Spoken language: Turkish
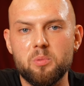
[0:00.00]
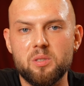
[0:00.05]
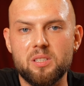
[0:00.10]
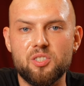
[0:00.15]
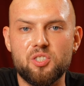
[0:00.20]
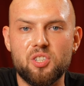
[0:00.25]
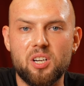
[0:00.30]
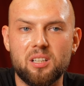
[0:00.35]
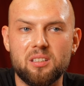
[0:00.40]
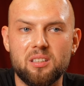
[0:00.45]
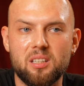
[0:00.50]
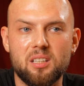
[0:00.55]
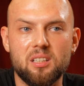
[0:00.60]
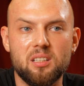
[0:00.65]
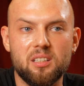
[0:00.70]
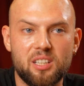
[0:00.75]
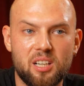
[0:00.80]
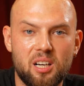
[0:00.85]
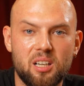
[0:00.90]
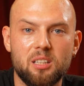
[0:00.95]

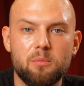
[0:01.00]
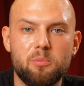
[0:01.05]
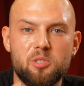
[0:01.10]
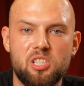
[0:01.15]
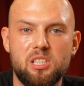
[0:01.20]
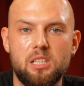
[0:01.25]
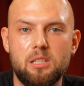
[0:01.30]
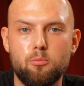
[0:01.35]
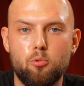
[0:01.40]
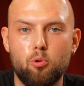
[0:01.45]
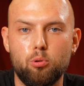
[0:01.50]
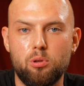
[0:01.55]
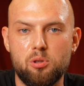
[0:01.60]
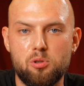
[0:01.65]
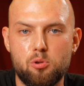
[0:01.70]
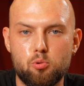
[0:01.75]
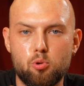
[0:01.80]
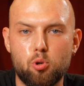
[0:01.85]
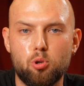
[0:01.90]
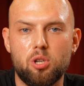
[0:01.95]
Sıcakta yağlı bir cildim olduğu
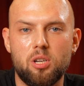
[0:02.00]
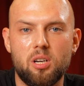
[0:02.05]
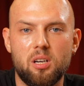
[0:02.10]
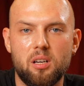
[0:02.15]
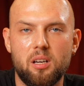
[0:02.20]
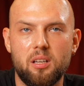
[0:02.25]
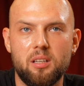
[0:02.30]
için çok yağ,